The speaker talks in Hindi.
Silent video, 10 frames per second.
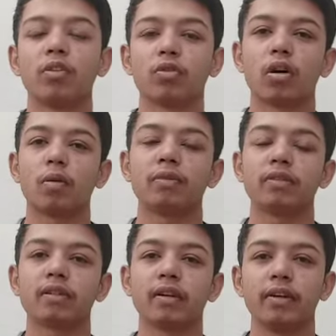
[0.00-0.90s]
तो आप इसे
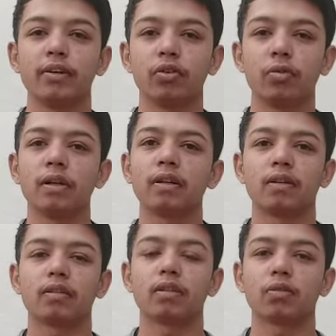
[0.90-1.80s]
कंटिन्यू भी कर
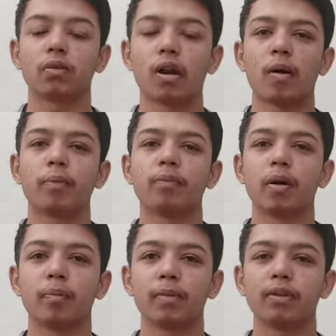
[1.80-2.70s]
सकते हो और आप
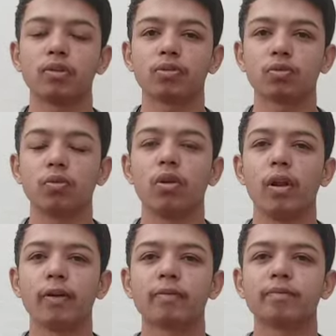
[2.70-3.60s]
अपने जो स्कूल है